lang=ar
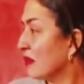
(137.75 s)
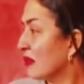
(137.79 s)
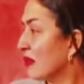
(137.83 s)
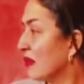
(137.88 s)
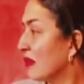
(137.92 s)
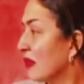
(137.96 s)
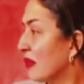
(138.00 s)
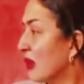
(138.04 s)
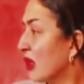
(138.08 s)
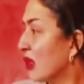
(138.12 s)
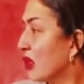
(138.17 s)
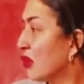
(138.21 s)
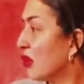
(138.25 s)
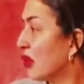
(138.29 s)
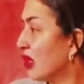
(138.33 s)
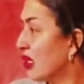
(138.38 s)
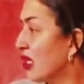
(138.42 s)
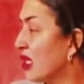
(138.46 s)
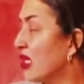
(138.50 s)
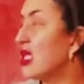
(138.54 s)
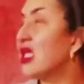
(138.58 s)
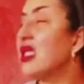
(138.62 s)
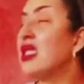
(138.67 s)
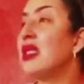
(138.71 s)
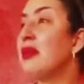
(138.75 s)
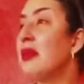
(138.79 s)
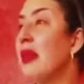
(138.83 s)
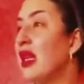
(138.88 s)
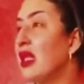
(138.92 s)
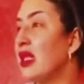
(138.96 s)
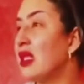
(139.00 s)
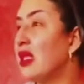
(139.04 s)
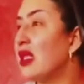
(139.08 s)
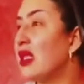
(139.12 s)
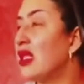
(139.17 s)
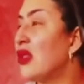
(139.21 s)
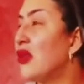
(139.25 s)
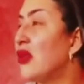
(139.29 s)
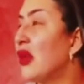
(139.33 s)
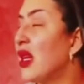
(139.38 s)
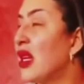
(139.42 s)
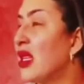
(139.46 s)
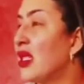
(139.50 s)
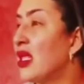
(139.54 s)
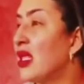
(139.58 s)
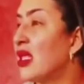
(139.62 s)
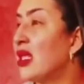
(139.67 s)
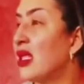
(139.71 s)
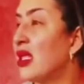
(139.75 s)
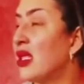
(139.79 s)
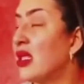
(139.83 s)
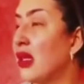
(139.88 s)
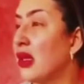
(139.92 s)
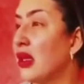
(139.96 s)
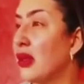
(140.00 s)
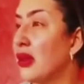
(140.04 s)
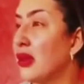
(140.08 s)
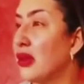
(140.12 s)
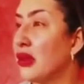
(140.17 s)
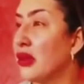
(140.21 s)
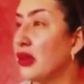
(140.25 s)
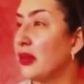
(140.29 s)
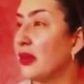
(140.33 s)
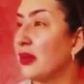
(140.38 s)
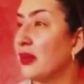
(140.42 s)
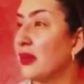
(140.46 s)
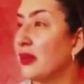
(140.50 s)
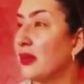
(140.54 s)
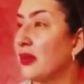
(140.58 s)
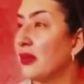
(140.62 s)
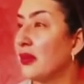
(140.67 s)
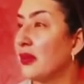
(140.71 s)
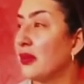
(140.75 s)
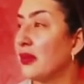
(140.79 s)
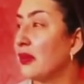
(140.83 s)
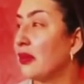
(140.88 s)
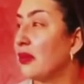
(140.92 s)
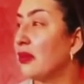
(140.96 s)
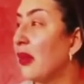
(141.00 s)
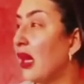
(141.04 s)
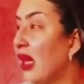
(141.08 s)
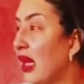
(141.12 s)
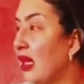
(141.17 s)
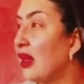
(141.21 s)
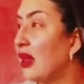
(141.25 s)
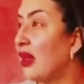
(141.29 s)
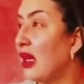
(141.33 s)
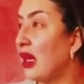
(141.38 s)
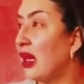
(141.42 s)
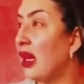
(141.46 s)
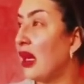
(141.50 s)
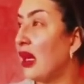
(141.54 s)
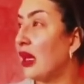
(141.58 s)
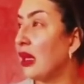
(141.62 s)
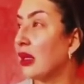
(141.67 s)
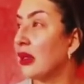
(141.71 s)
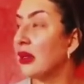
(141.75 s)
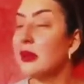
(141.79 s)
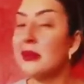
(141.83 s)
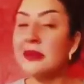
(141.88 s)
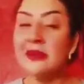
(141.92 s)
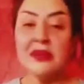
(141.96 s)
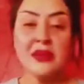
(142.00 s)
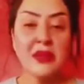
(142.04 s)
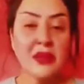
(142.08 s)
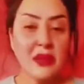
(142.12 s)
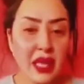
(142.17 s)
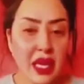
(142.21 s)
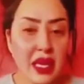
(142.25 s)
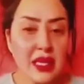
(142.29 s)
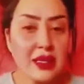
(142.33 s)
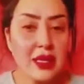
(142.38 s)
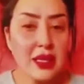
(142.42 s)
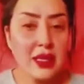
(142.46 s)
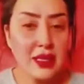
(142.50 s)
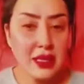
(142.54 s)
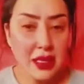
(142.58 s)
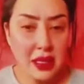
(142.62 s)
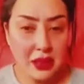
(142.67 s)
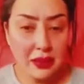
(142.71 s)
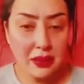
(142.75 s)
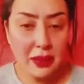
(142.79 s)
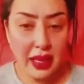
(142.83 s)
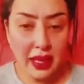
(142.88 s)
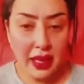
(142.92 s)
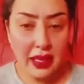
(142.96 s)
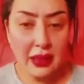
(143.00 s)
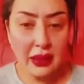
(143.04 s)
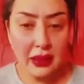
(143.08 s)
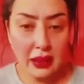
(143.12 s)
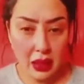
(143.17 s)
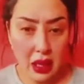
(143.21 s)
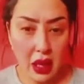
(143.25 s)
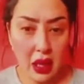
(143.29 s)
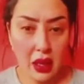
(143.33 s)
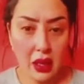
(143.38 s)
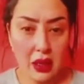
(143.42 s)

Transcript: شنو كنتي هزيتي مع شنو كانت هزاتك كلتو مخده ياك كانت هزات مخده